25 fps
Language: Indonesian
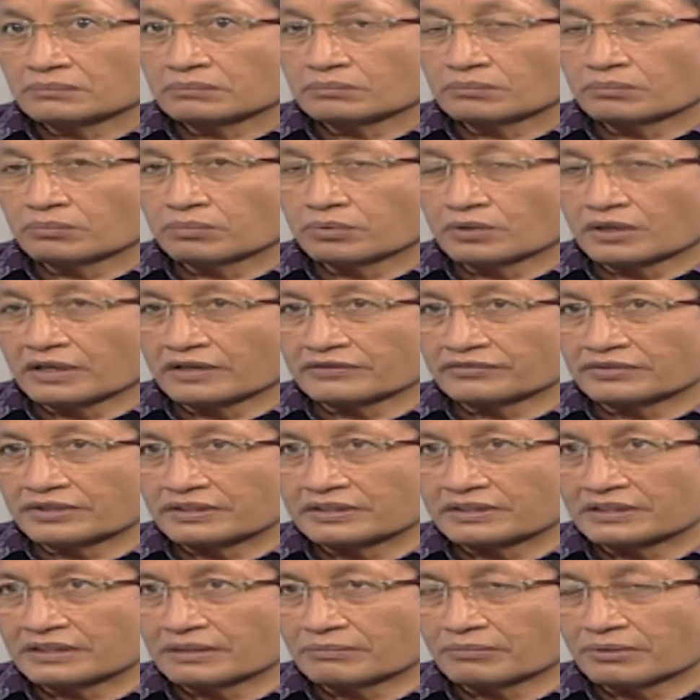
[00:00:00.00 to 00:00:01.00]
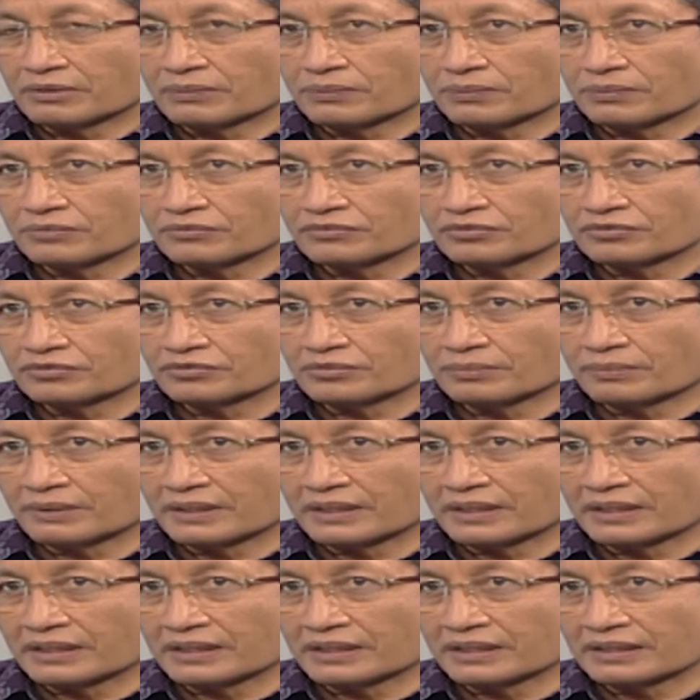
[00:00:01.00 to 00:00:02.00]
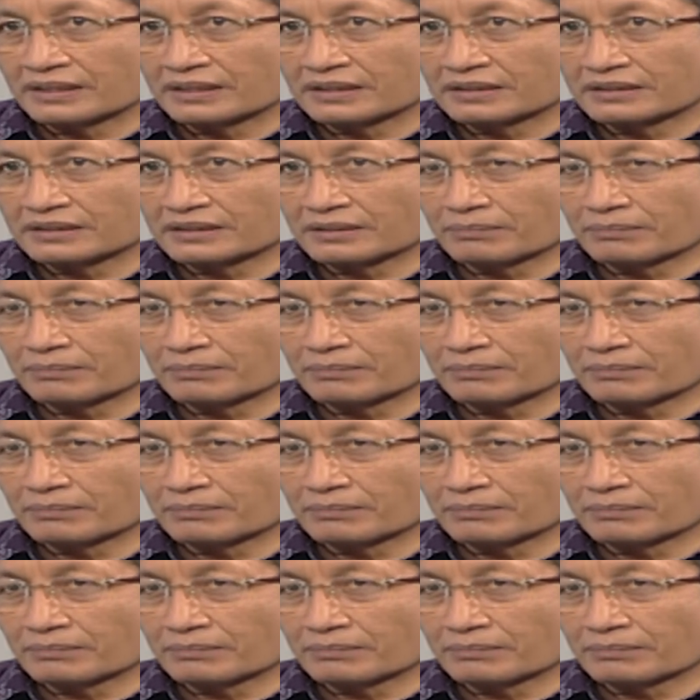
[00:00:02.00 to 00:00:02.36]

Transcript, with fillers: bukan saja berfungsi sebagai